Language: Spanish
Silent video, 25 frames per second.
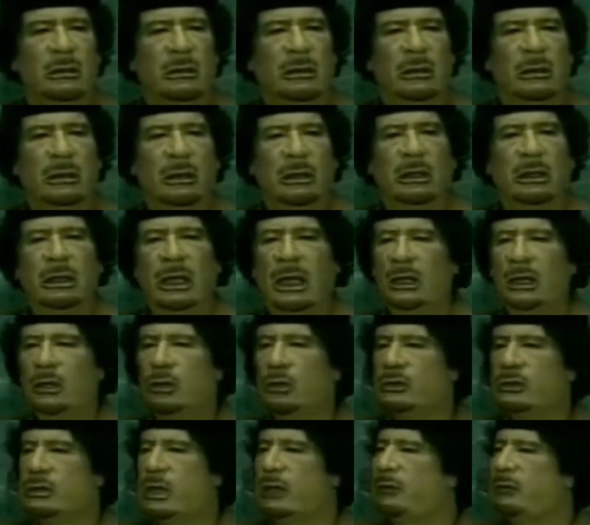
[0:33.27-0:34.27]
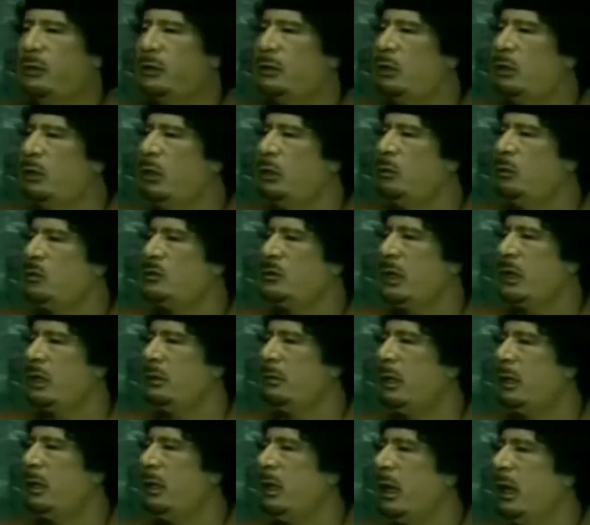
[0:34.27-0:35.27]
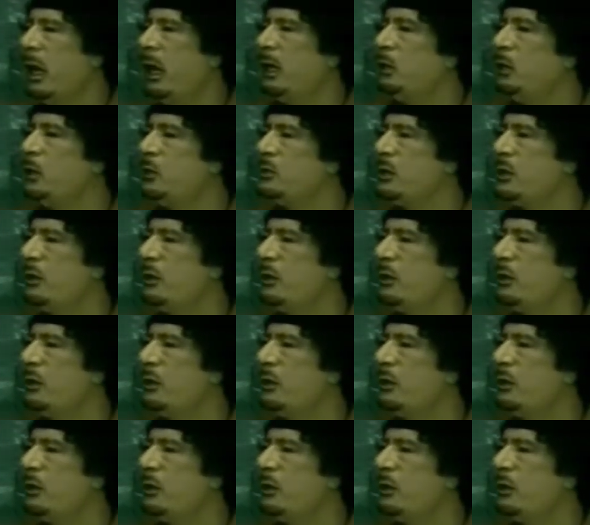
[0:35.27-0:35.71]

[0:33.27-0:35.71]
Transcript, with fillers: Y cuando repartió riquezas